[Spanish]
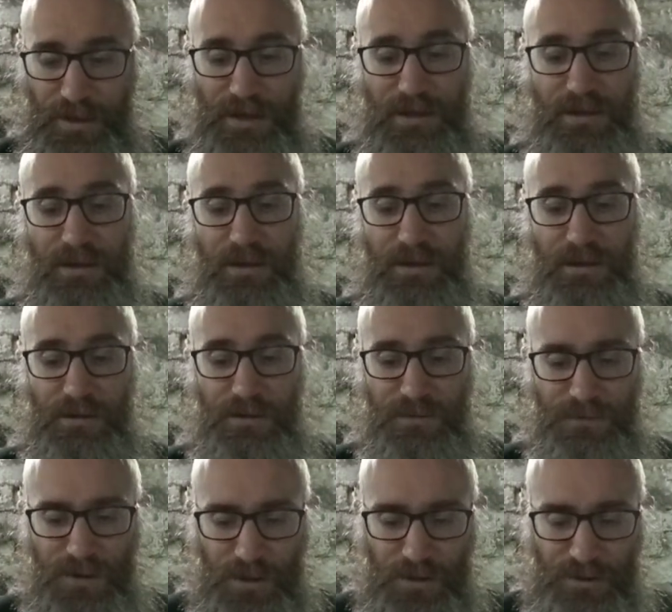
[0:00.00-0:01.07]
aquí,
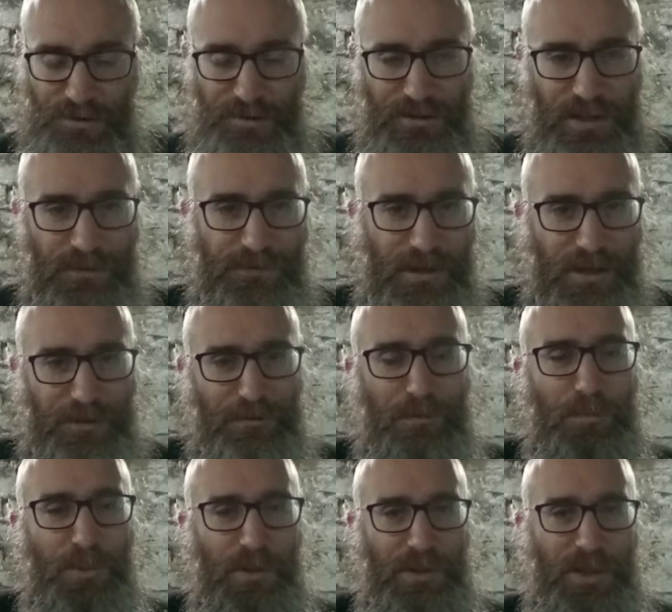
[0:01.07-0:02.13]
tfajos, tefaj es
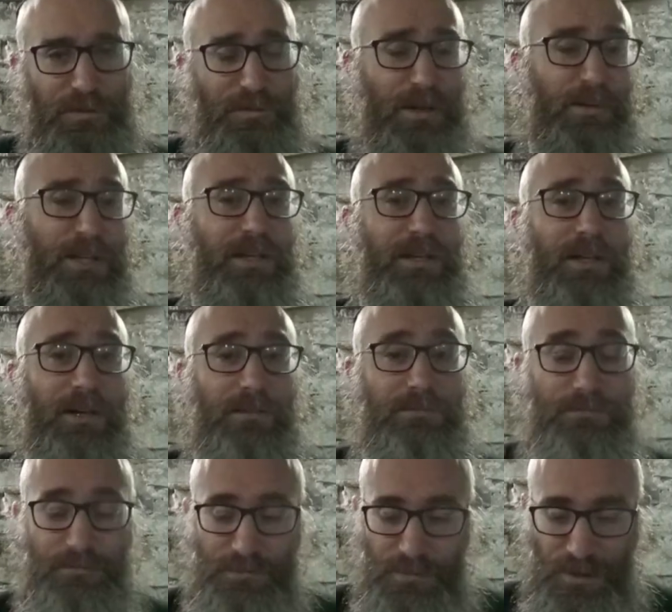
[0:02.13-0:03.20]
un puño, es una
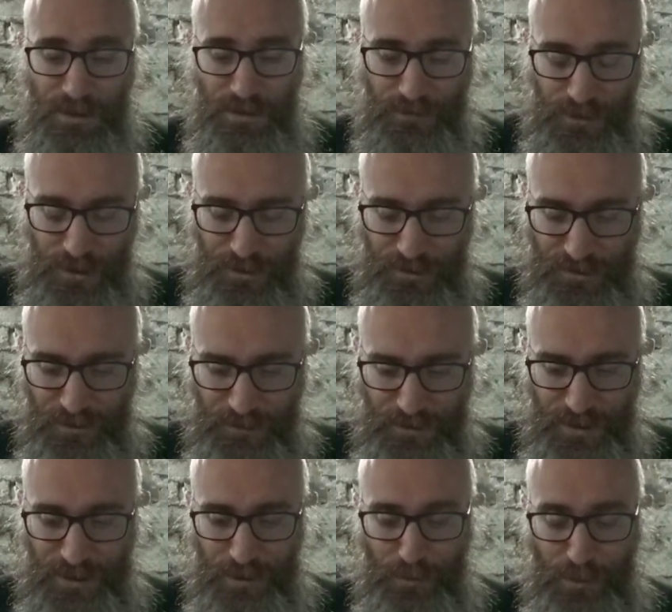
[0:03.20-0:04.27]
medida. Faje
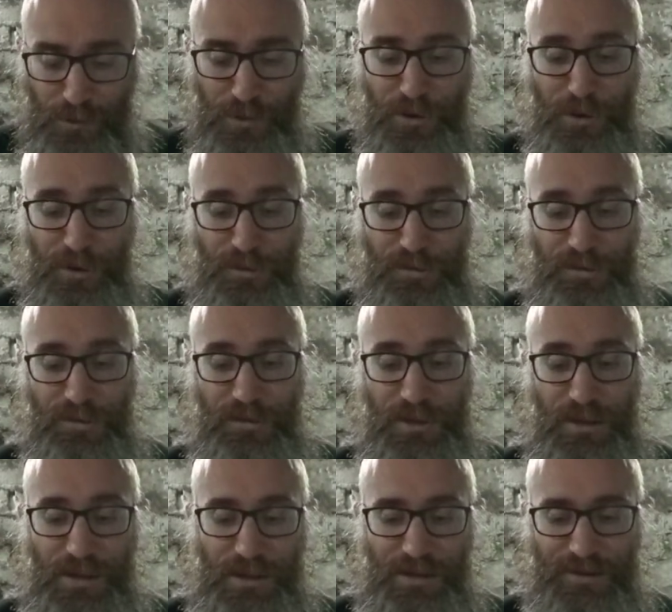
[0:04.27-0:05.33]
significa puños,
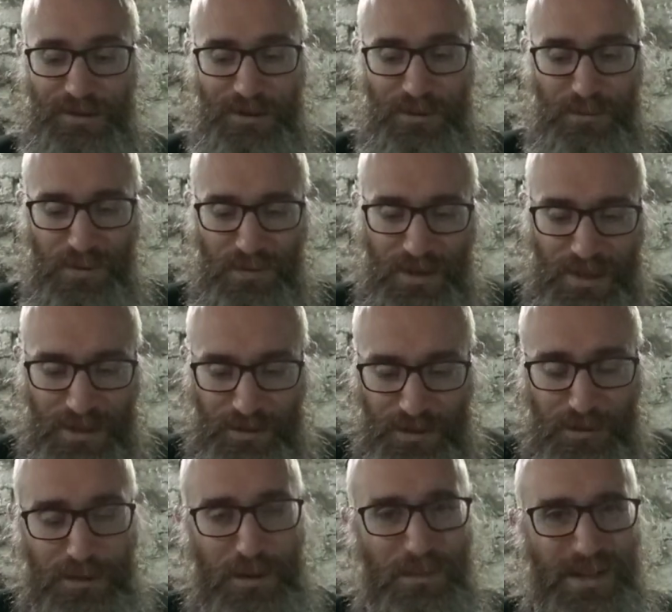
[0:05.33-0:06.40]
es decir, mi vida
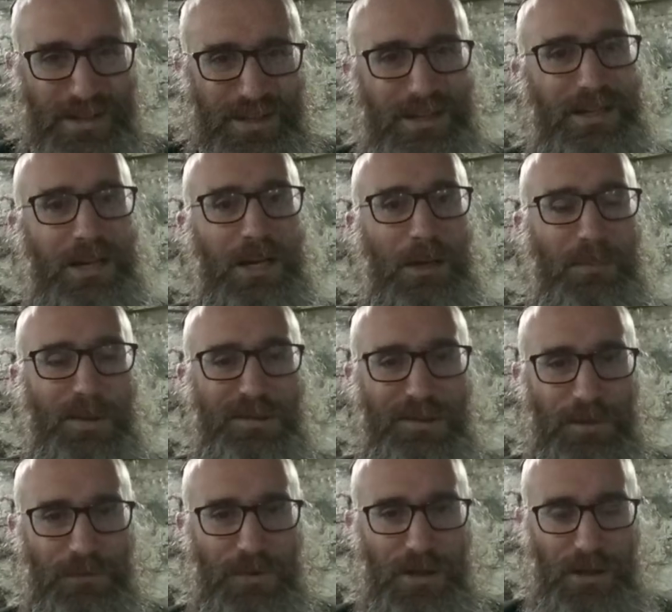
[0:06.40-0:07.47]
tiene una medida
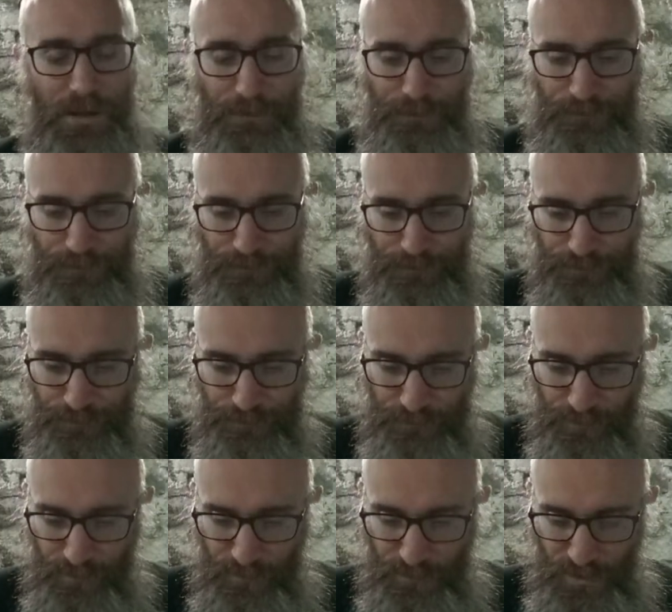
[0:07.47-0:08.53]
específica.
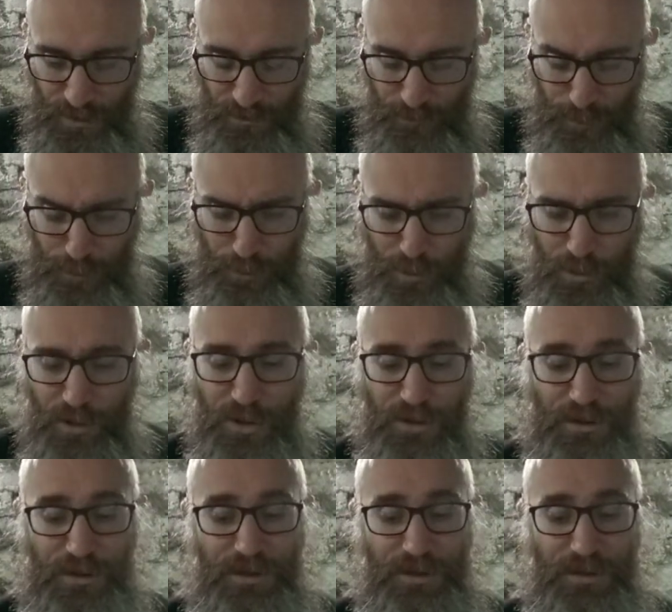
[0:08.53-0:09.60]

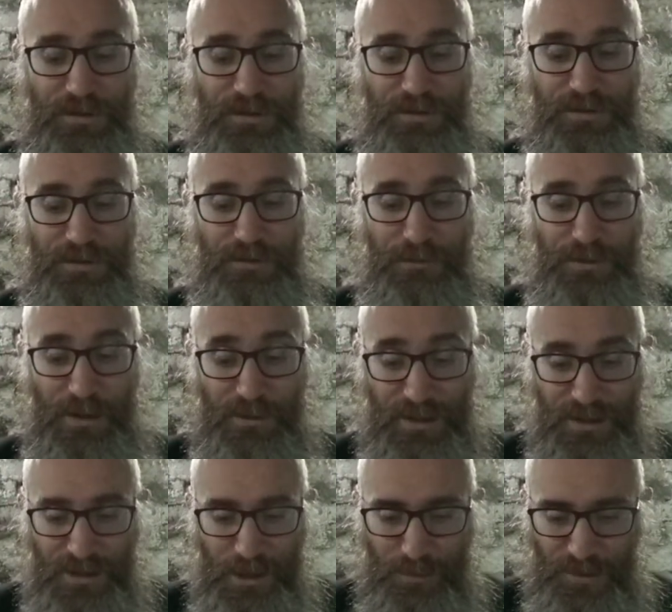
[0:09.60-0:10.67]
Puños entonces, una
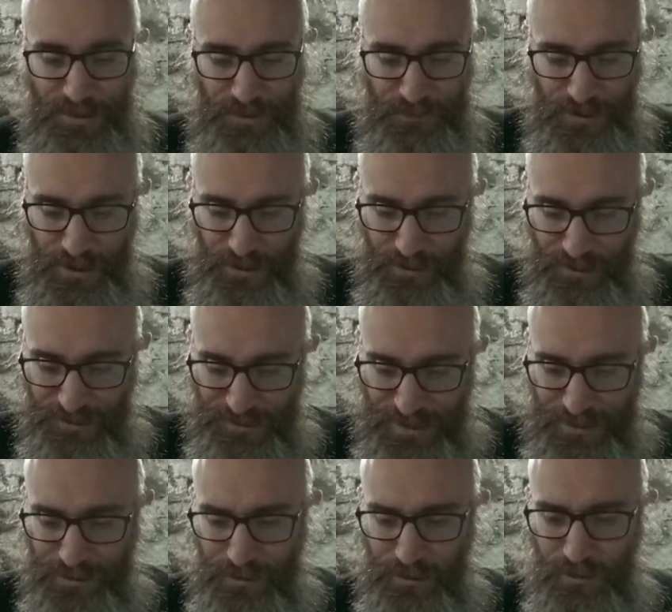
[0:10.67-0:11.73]
medida específica,
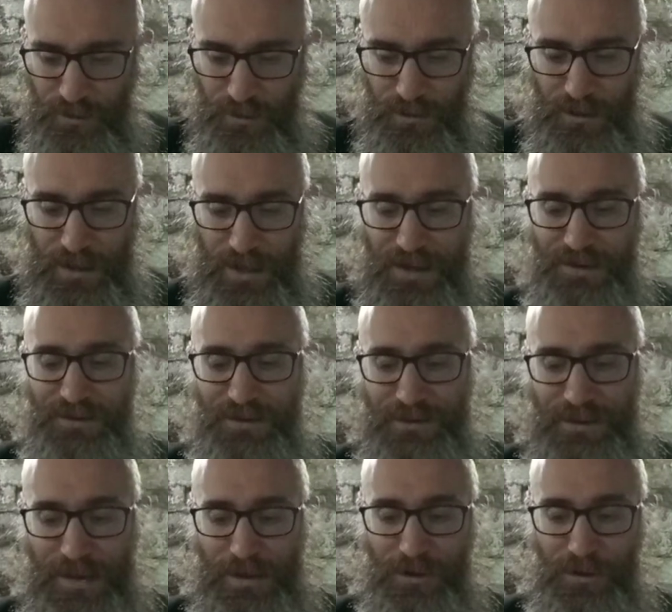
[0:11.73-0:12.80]
nosato, has
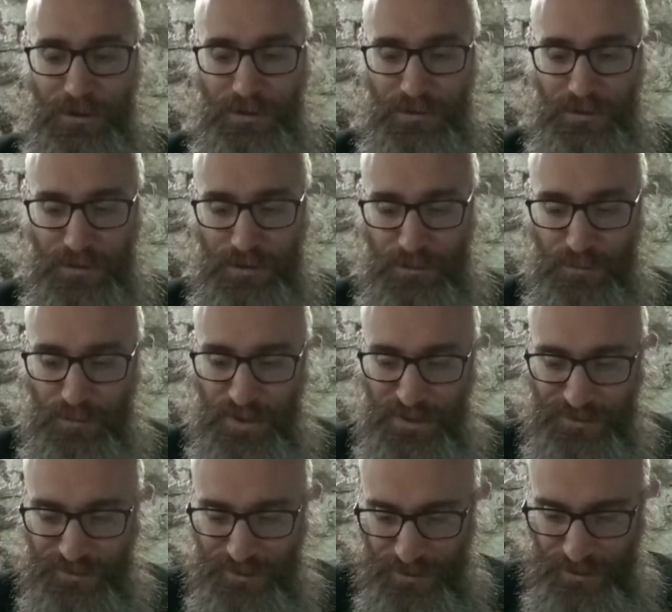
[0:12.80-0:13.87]
dado
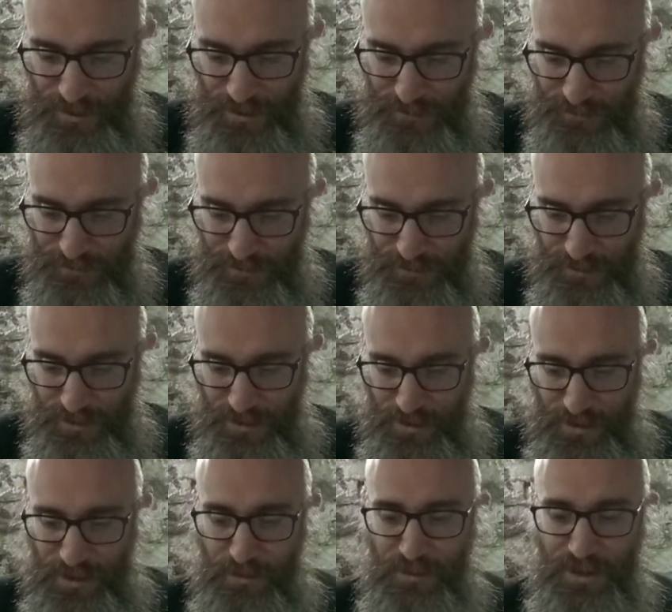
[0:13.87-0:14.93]
mis días
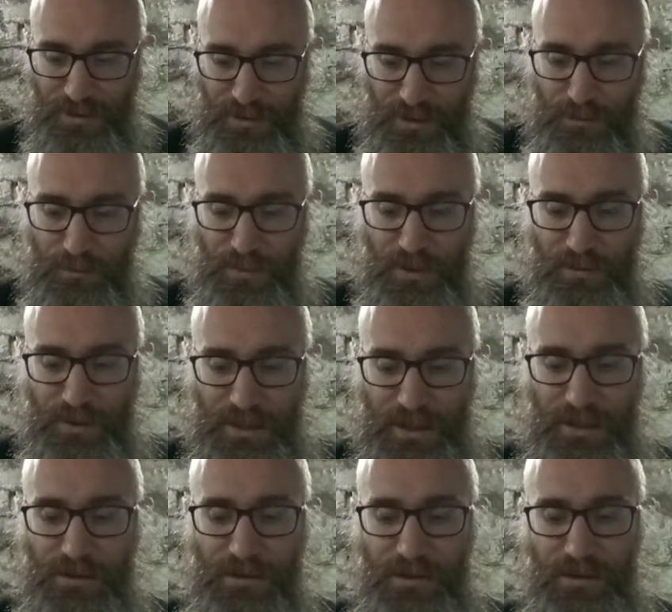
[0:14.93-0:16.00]
y mi tiempo,
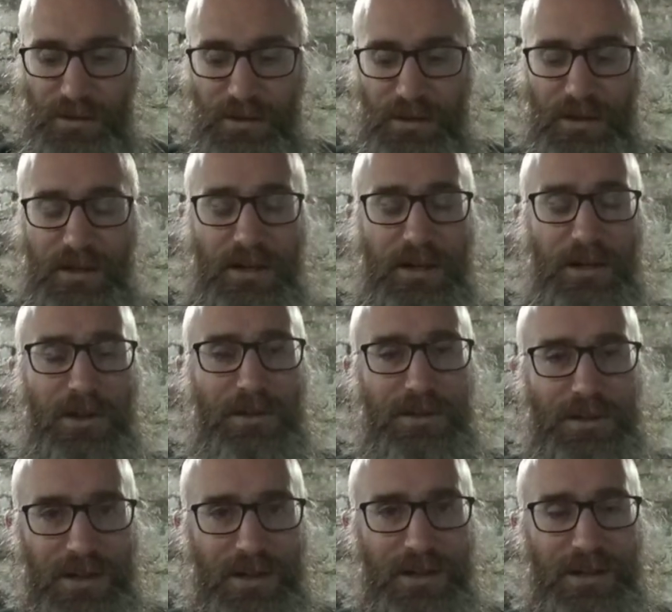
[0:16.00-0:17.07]
Heldi,
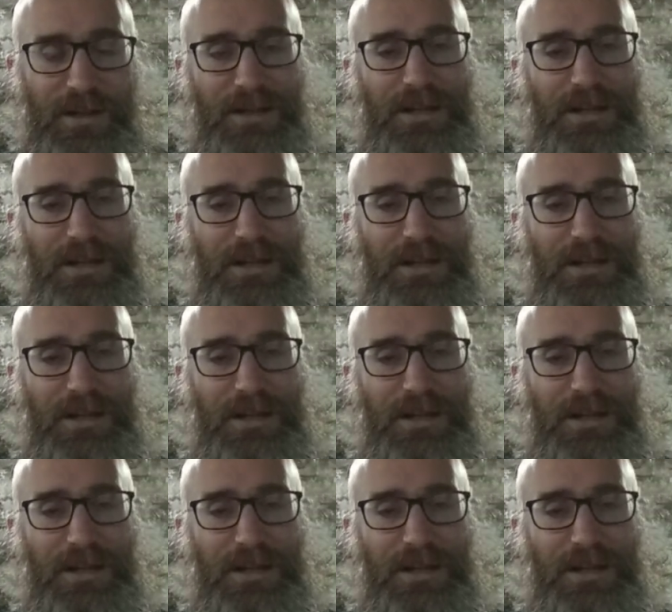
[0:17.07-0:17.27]
Hodel,